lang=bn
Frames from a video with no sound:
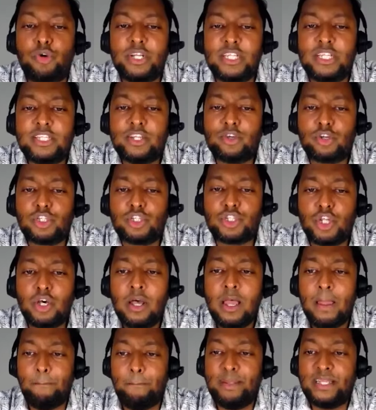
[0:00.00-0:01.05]
দুর্নীতিগ্রস্ত
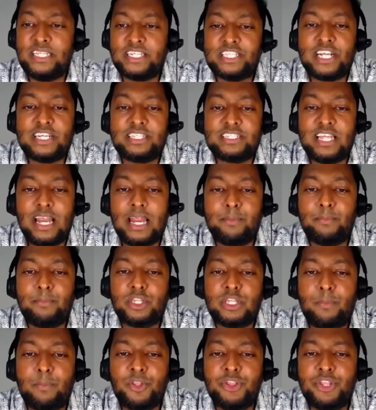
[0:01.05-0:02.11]
বিদেশের জেলের
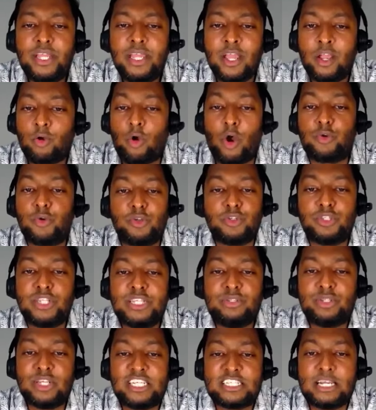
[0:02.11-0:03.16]
মধ্যে বন্দি কই কোনোদিন
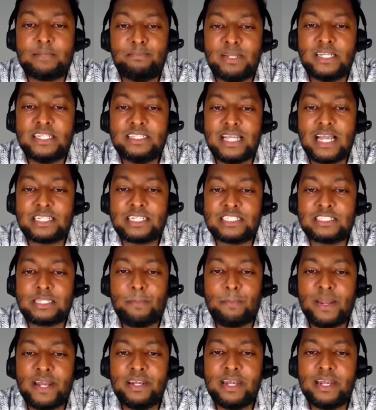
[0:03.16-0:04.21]
তো স্টেটমেন্ট দিতে আসতে
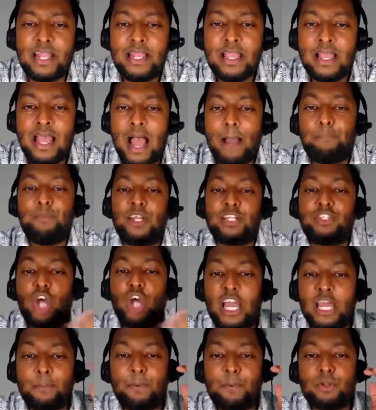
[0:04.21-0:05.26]
পারেন নাই আপনার
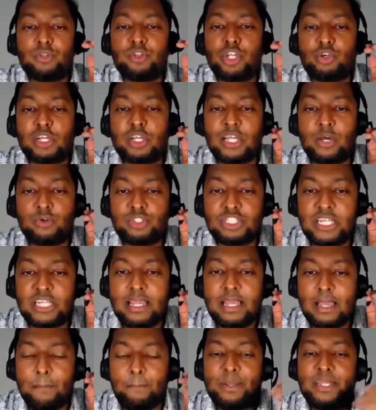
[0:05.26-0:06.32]
জয়ের বিরুদ্ধে কথা উঠছে
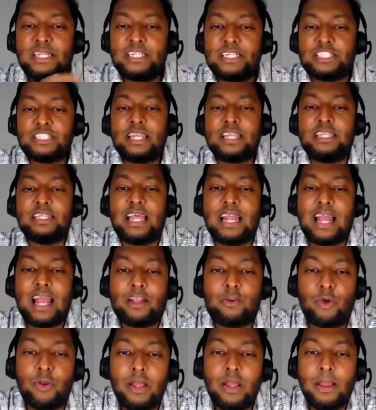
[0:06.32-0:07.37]
বিদেশ থেকে তারা
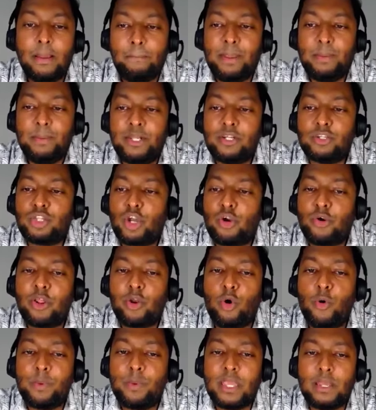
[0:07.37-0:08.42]
এখন বিভিন্ন ধরনের
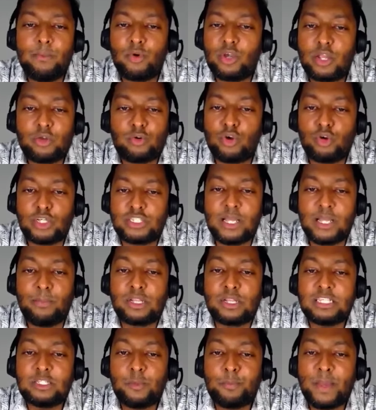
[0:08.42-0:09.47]
হুমকির মুখে কই কথা
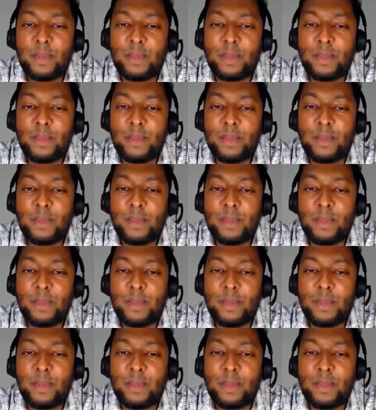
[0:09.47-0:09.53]
বলতে তো